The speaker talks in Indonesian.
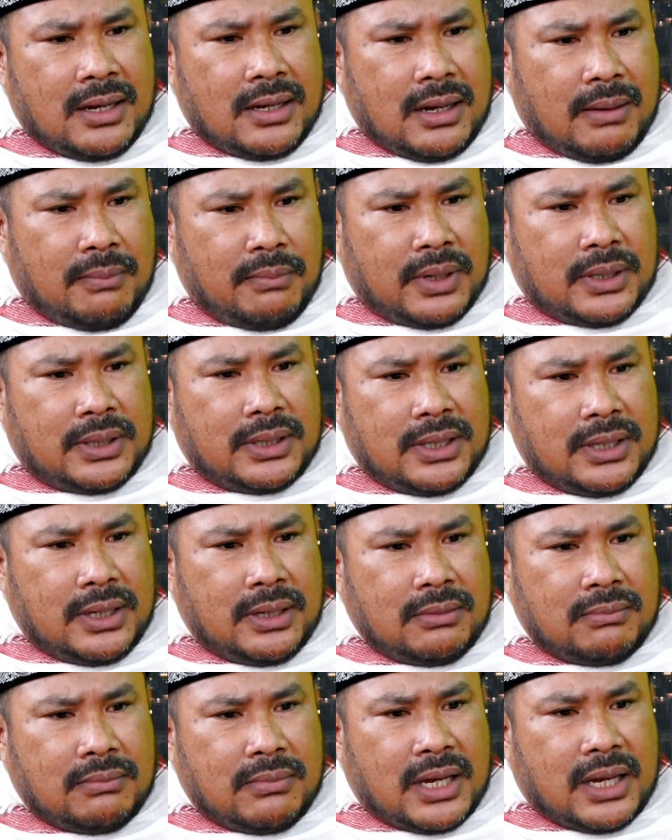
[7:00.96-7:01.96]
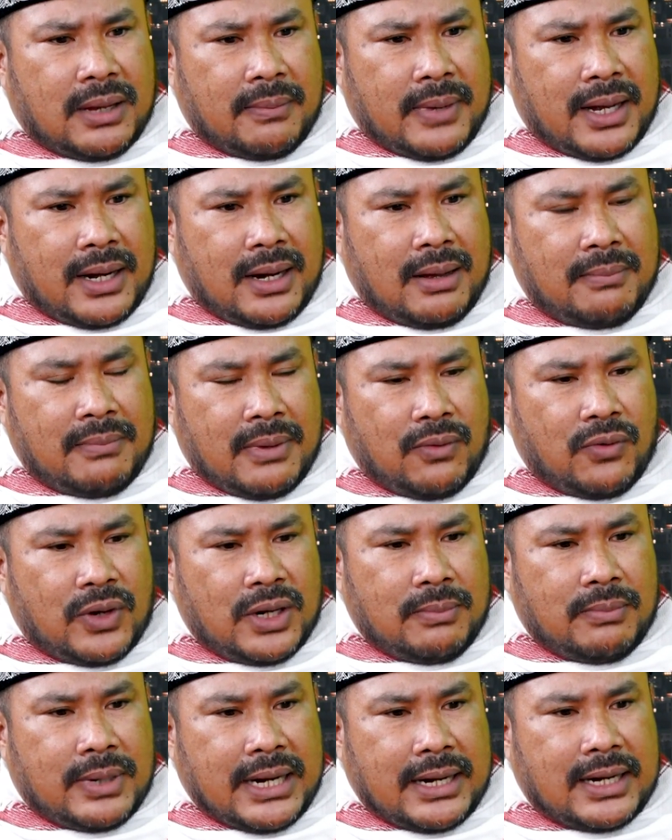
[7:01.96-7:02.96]
yang penting bagaimana Bang
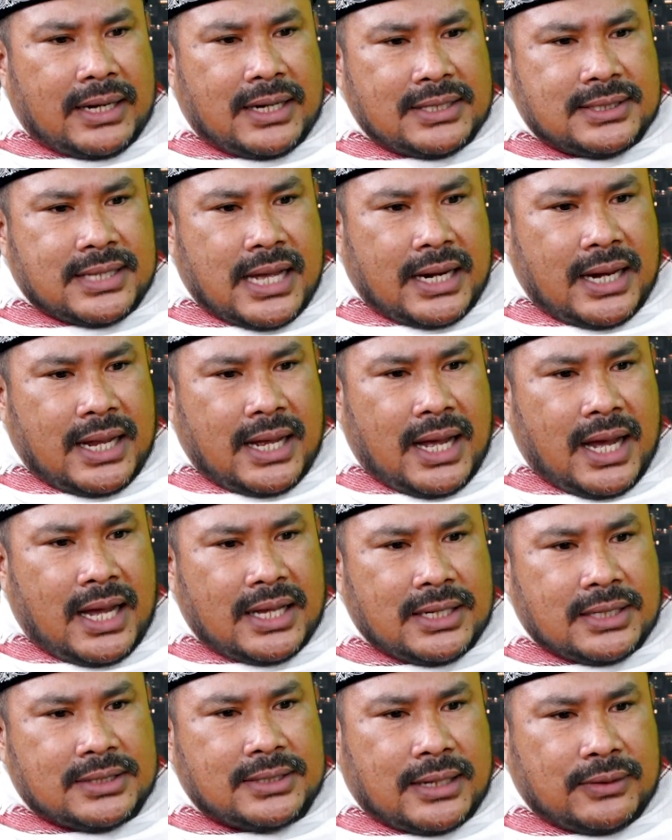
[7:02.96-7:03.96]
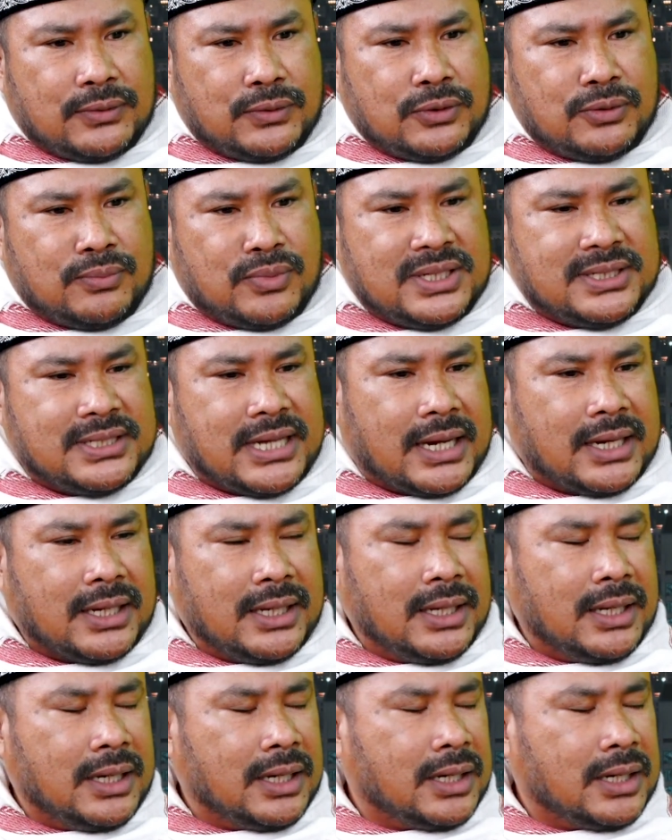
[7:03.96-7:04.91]
Onim berada di sana hanya satu mencari